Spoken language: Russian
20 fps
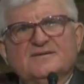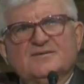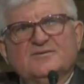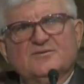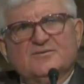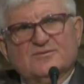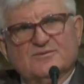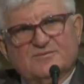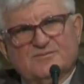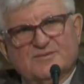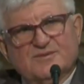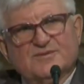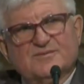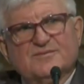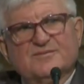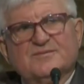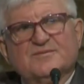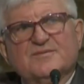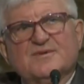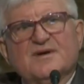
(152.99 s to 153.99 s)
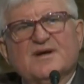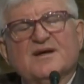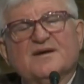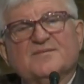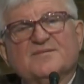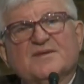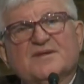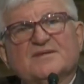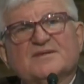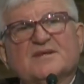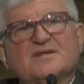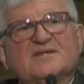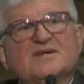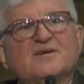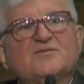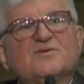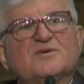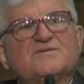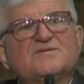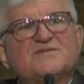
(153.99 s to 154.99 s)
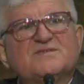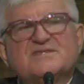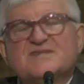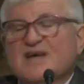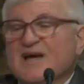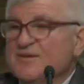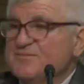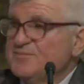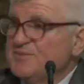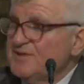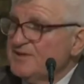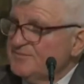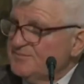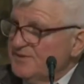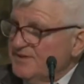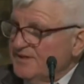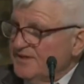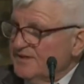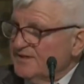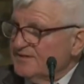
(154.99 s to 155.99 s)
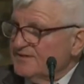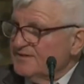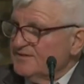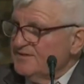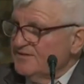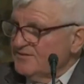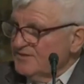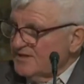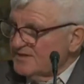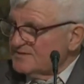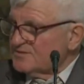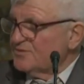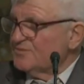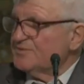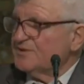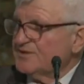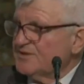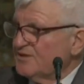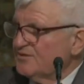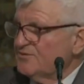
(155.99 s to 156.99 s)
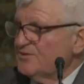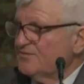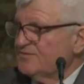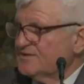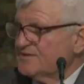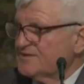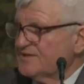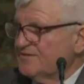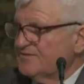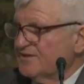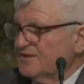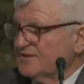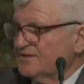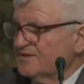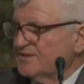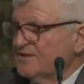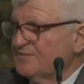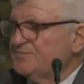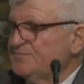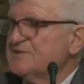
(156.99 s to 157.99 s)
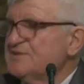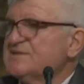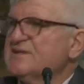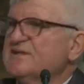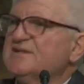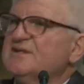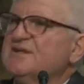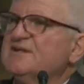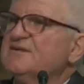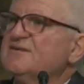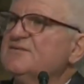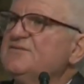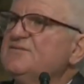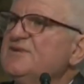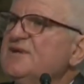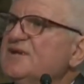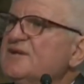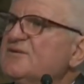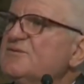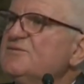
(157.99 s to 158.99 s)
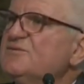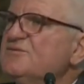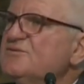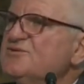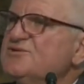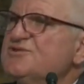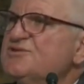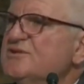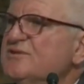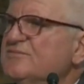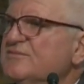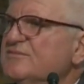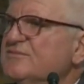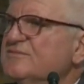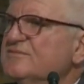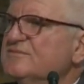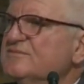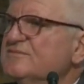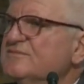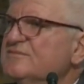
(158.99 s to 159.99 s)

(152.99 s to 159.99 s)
Ну, так вот, вся Библия, и особенно Новый Завет, написана верующим.